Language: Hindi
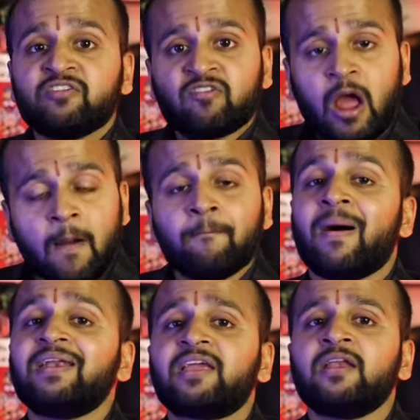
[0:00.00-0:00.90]
शिव के
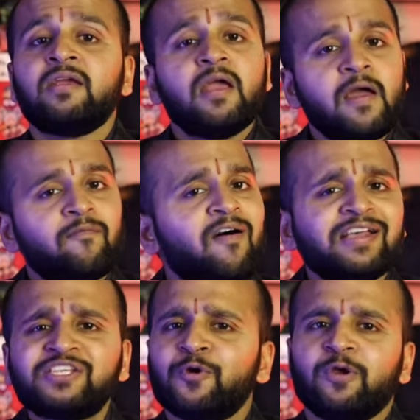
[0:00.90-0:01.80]
अपमान के लिए वहां
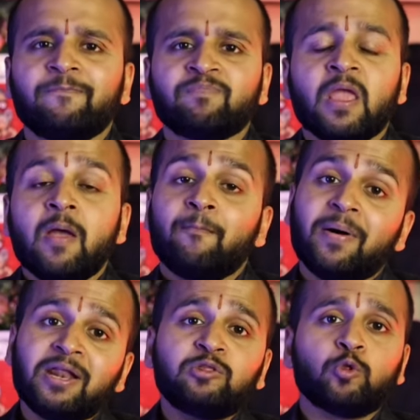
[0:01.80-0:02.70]
से हुई
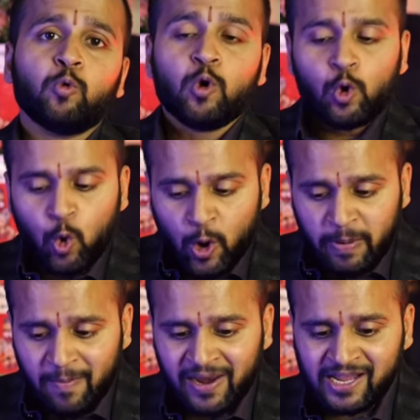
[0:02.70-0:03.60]
परंतु कोई
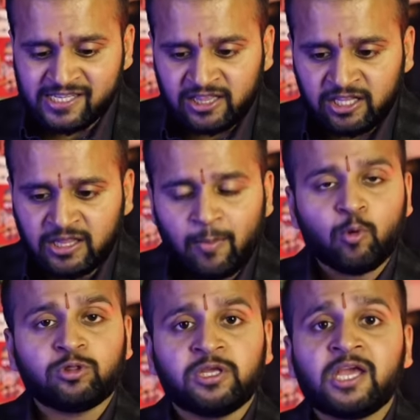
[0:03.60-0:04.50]
भी महिला सती तब
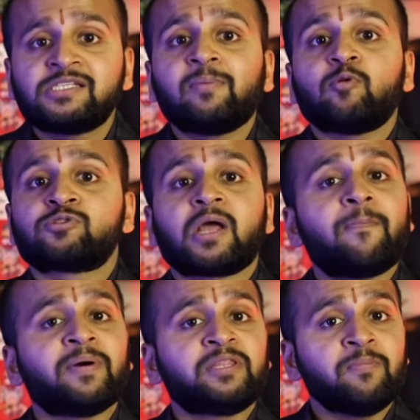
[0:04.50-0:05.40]
होती है जब उसका
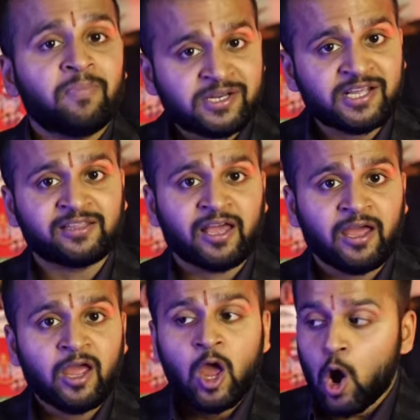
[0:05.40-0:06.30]
पति मर जाता
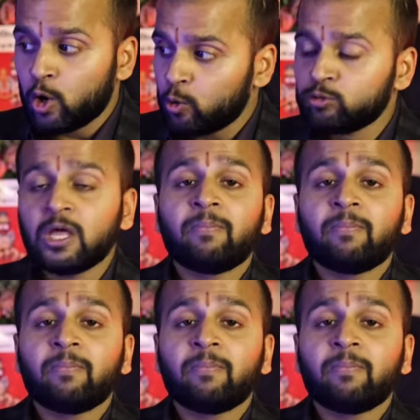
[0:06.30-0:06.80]
है और उधर